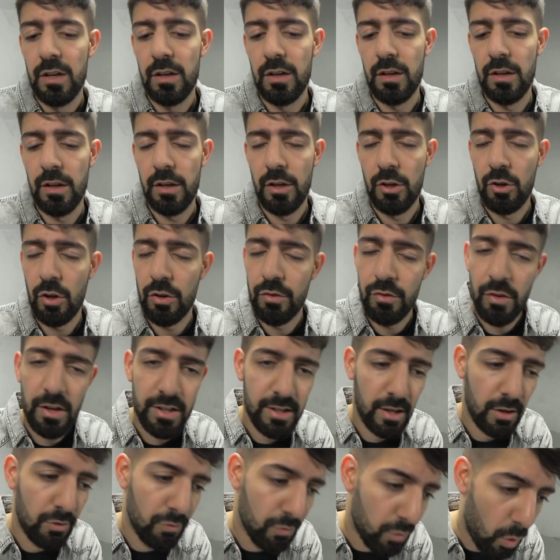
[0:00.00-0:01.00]
Äh, ihr könnt
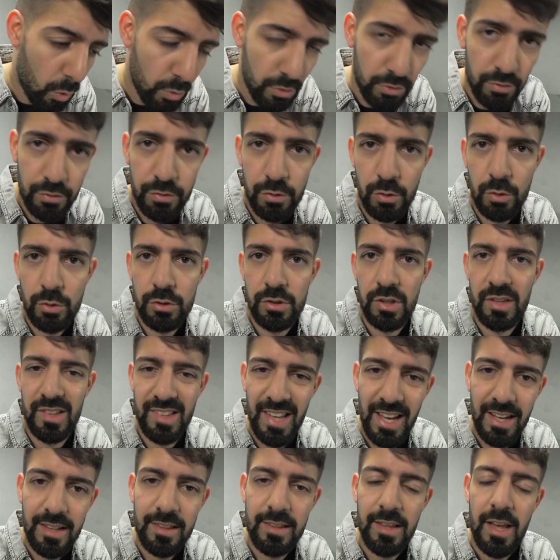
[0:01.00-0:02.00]
weiterhin voten für Runde
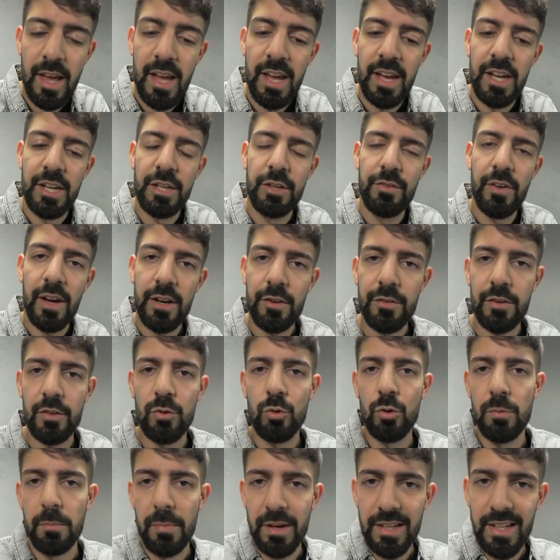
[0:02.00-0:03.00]
6. Ich werde
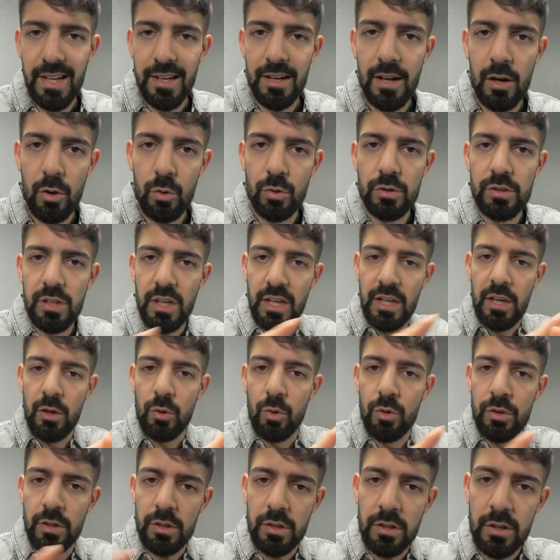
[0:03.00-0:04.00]
versuchen, bei jeder Runde
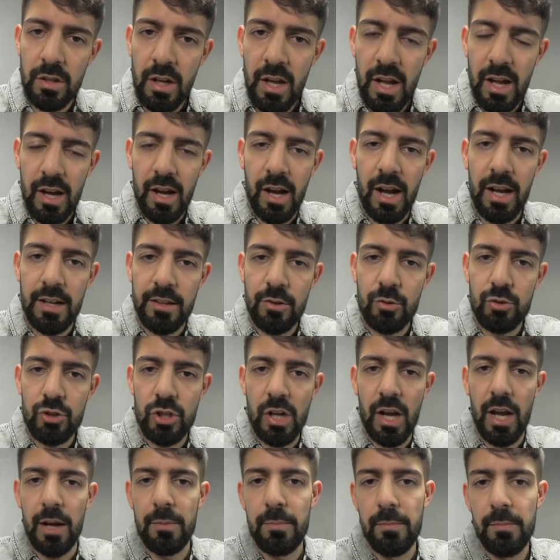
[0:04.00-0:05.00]
hier unten
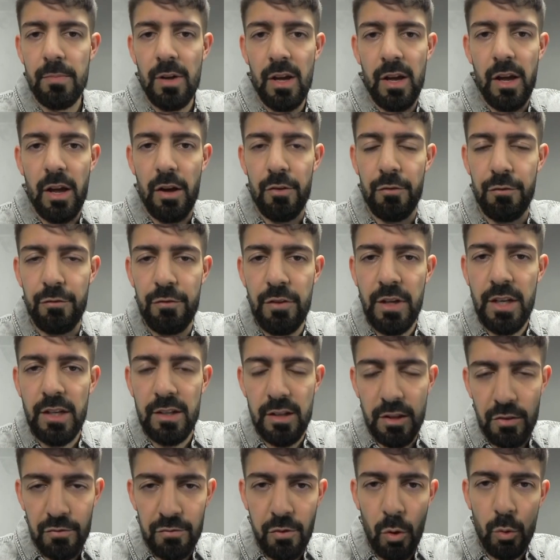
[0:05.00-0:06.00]
reinzuschreiben, wie
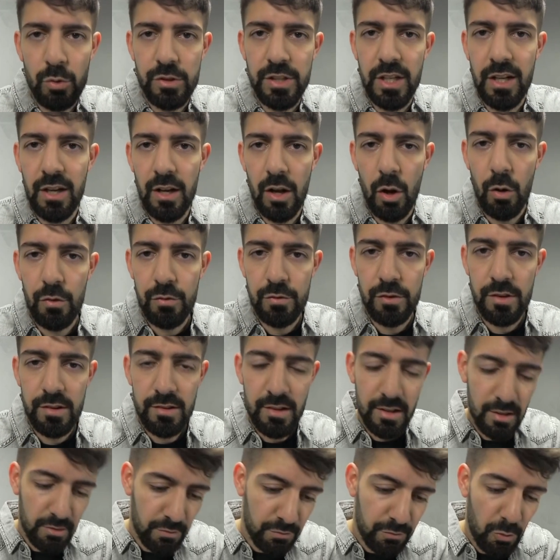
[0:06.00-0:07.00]
das Voting gelaufen ist gelaufen ist,
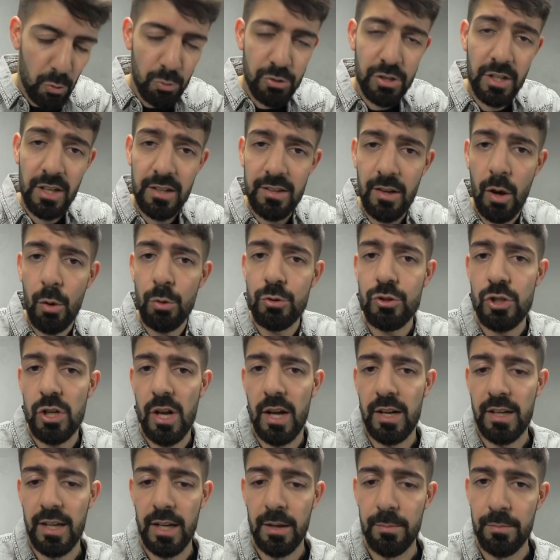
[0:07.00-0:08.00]
ja, das Voting ist
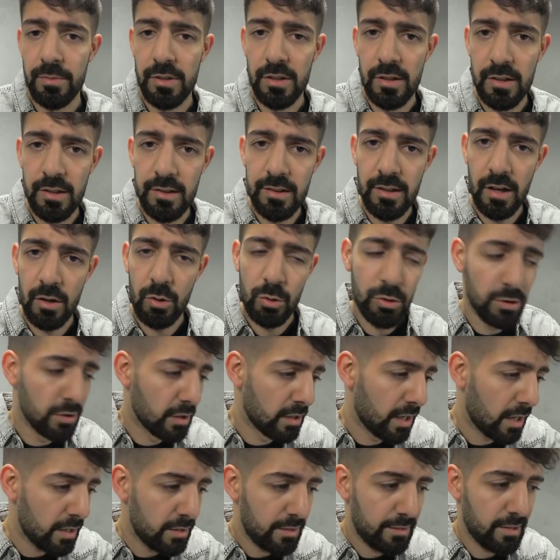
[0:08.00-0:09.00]
ausschlaggebend in dieser Runde,
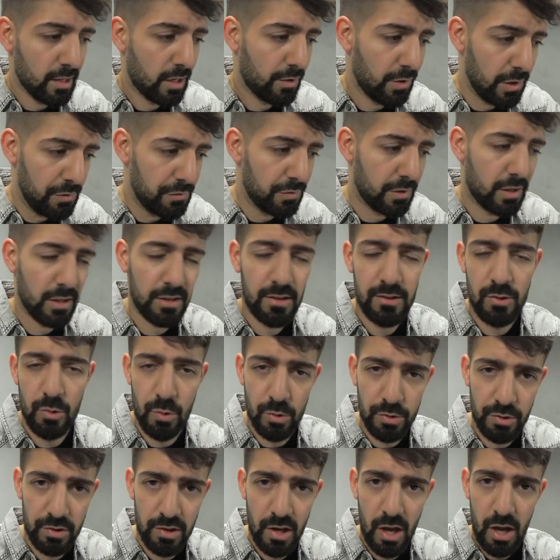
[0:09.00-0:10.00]
ja, in dieser
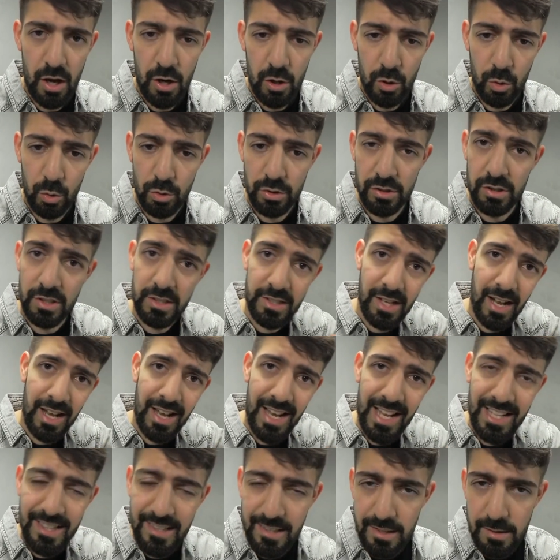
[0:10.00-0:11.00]
Qualifikationsrunde. Der
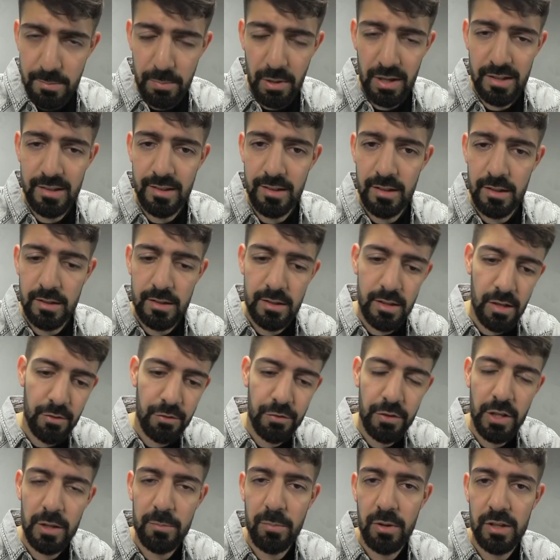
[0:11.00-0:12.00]
Letztplatzierte, der
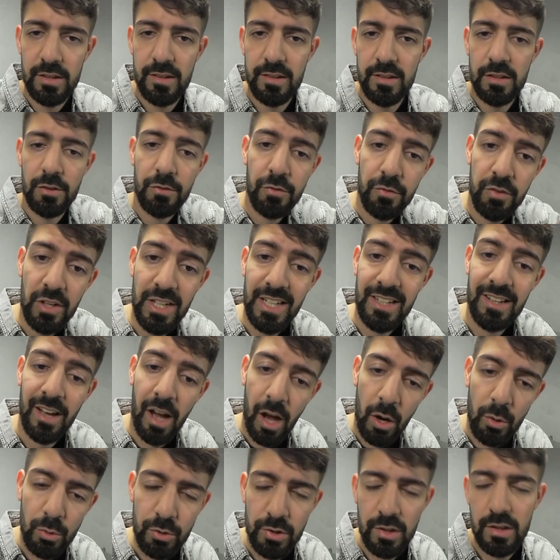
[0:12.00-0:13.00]
Viertplatzierte fliegt
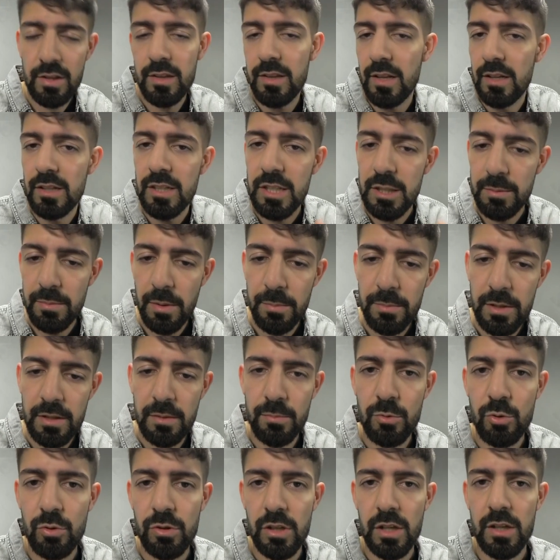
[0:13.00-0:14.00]
raus, ist dann nicht mehr mit
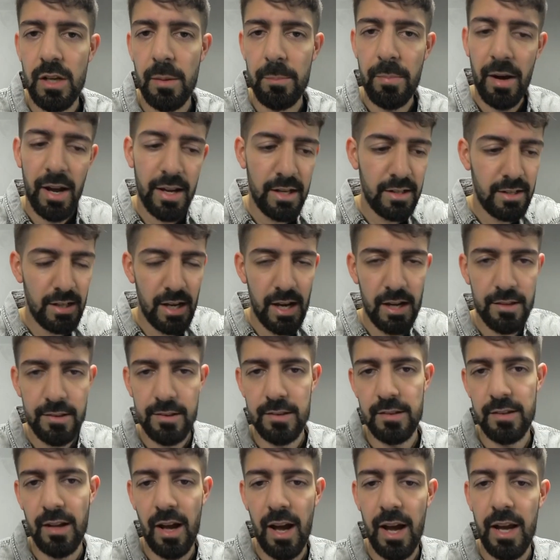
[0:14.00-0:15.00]
dem Turnier dabei. Die
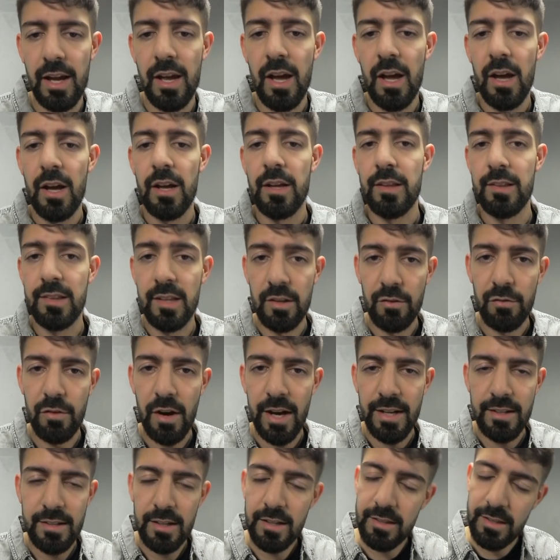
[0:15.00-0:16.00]
ersten drei sind
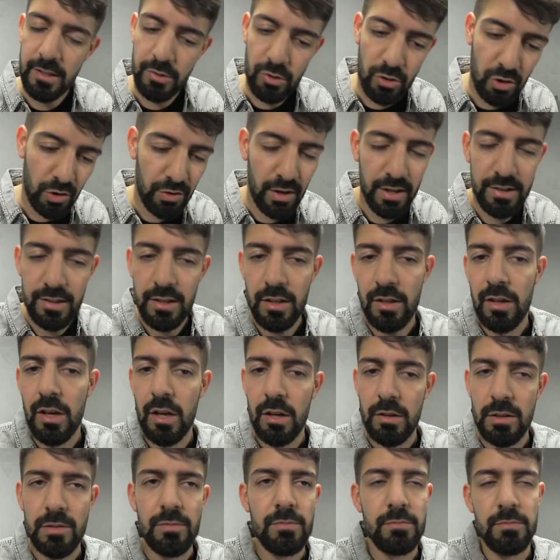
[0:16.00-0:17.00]
weiter, ist also quasi
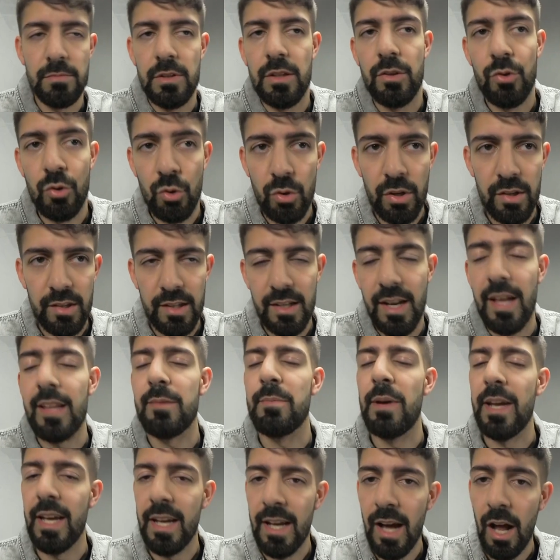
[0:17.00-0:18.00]
so gesehen
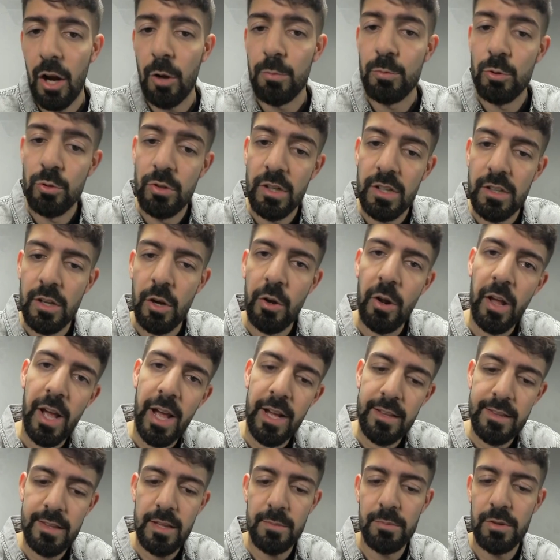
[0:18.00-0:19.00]
erstmal egal, ob du Dritter oder
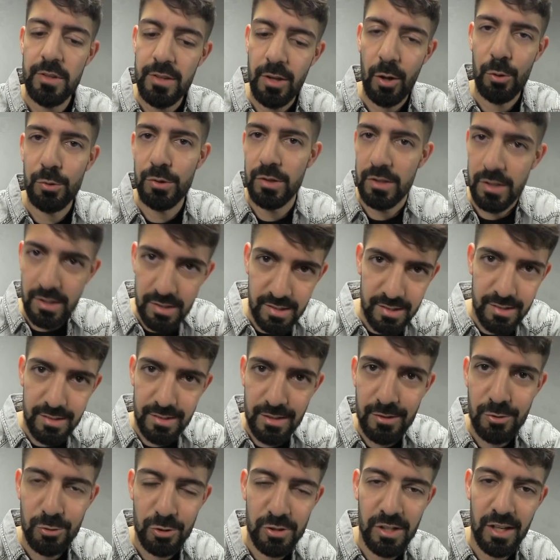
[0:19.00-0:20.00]
Erster bist, außer dass
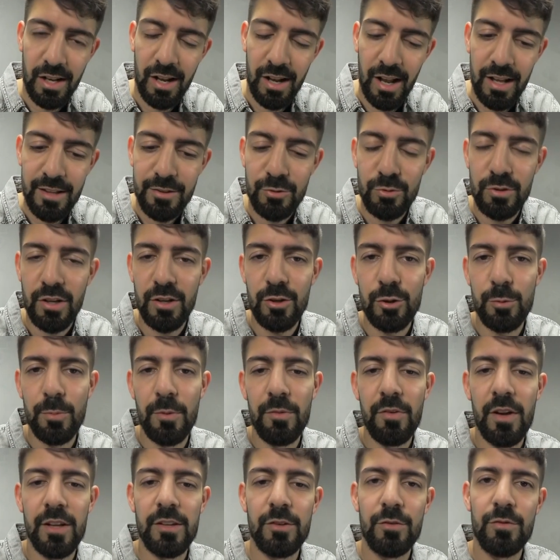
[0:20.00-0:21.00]
natürlich deine Leistung dadurch
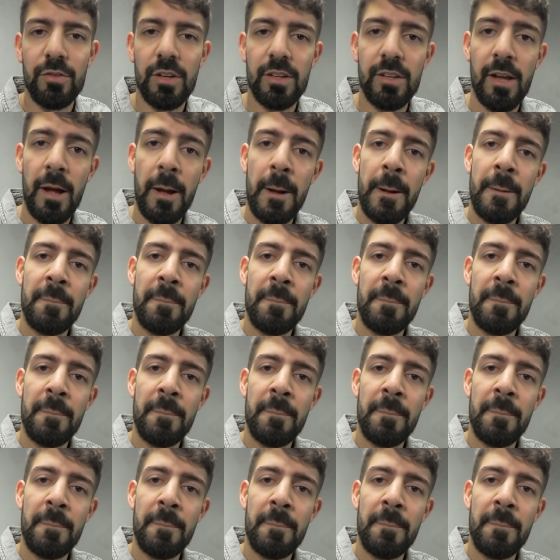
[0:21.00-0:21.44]
bewertet wird.